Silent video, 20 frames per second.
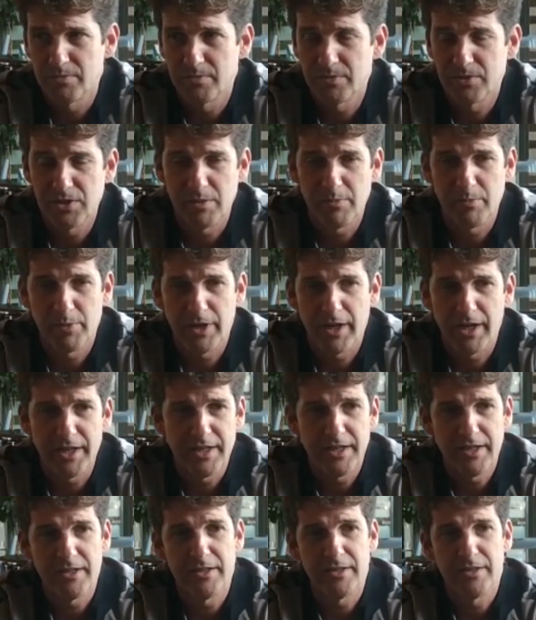Siempre
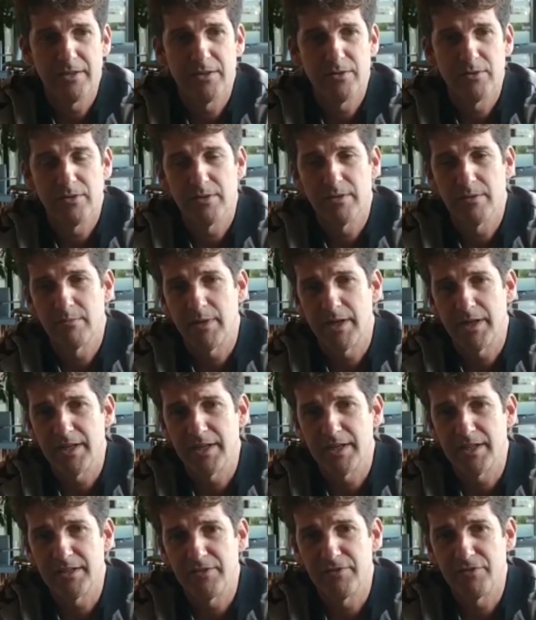hay
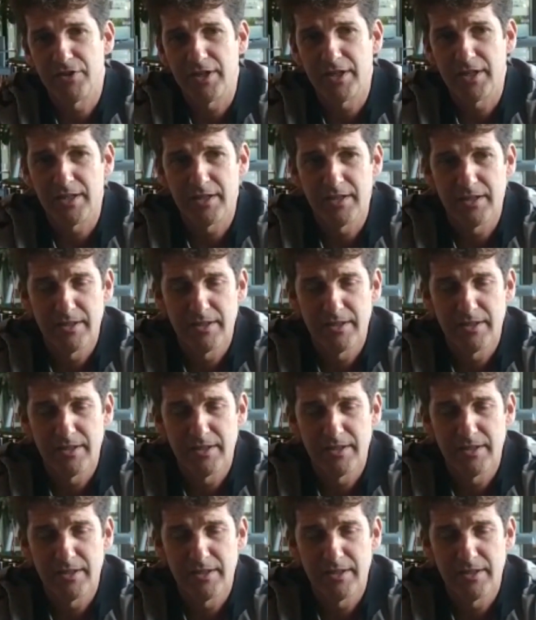manera de ver